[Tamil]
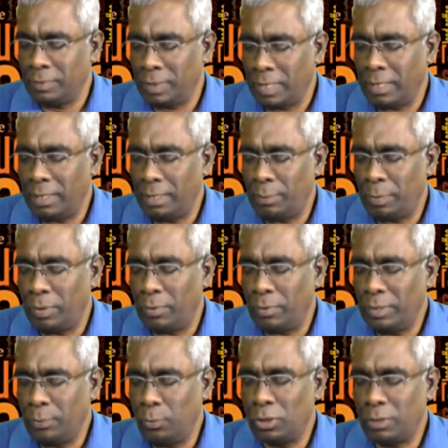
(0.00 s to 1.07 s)
இது இப்போ
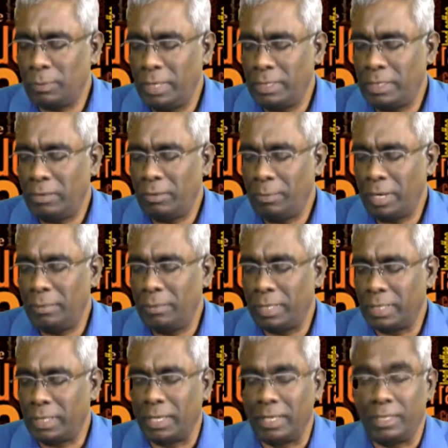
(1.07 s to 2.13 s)
வந்து போஸ்ட் மலேசியாவை
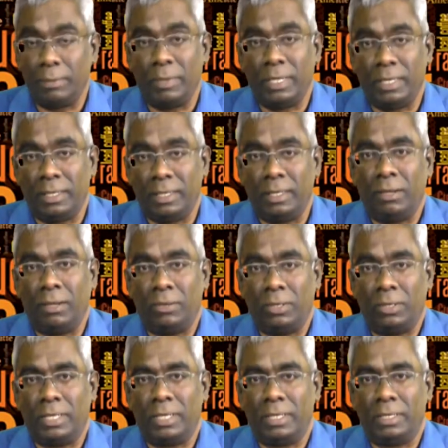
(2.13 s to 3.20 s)
பயன்படுத்துகிறாங்க இந்த மாதிரி
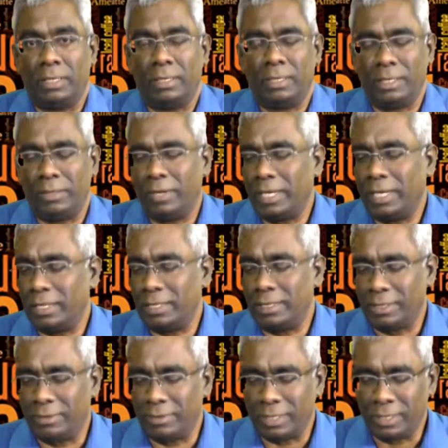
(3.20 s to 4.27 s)
அவங்களோட திருட்டு வேலைகளை
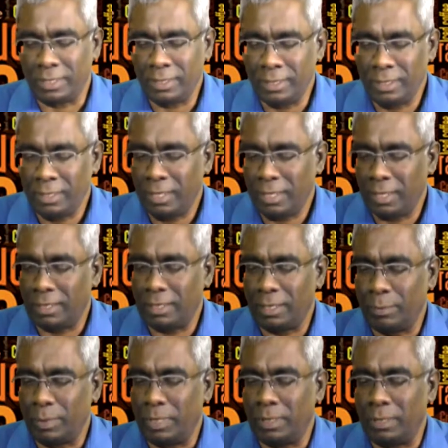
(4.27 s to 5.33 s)
செய்வதுக்கு ஆக
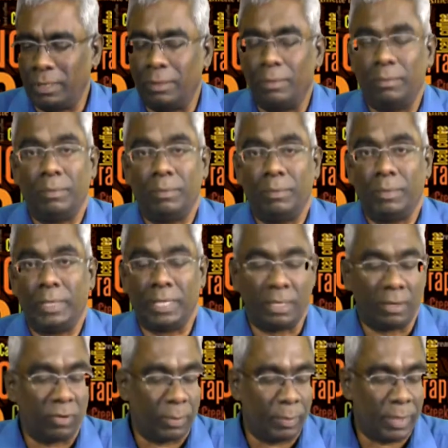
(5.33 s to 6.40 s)
நம்ம மிக
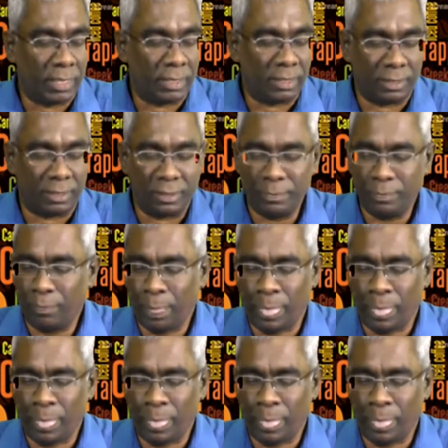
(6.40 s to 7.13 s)
கவனமாக இருக்கணும்